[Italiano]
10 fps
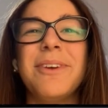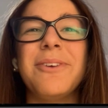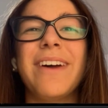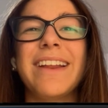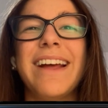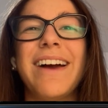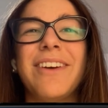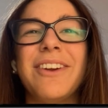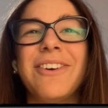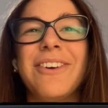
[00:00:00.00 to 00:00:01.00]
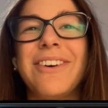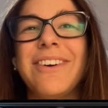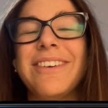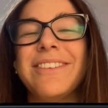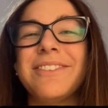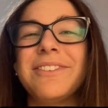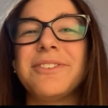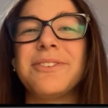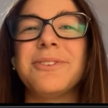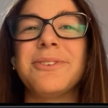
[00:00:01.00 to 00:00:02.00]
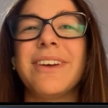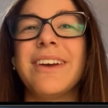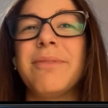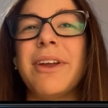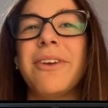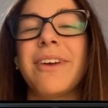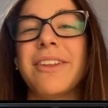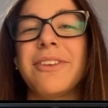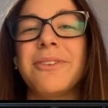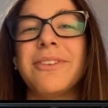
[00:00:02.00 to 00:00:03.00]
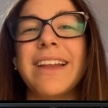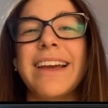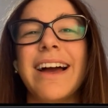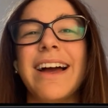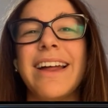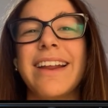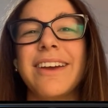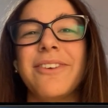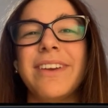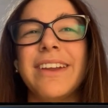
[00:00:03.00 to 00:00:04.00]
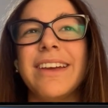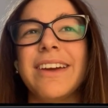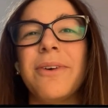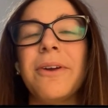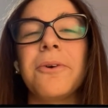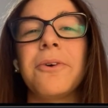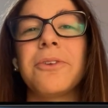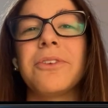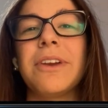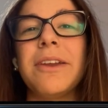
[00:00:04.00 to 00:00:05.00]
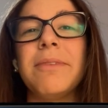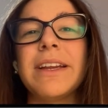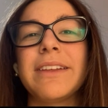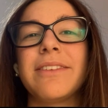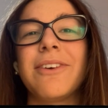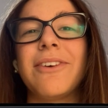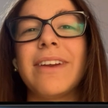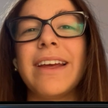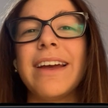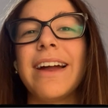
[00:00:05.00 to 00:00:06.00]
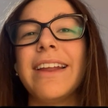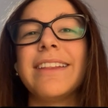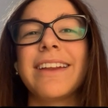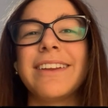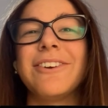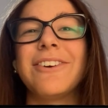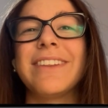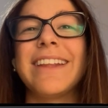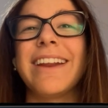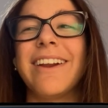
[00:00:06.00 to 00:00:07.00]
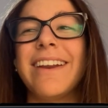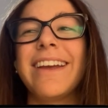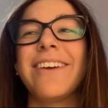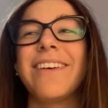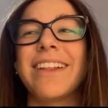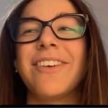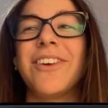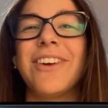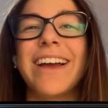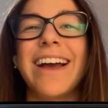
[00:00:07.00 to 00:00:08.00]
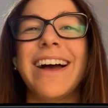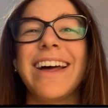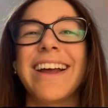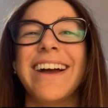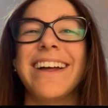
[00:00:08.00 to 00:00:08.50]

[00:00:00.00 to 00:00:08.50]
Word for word: mi guardavano, eh, mi hanno guardato in tutte le gare, quindi quando ho corso l'eliminazione alle tre di notte erano lì che guardavano la gara.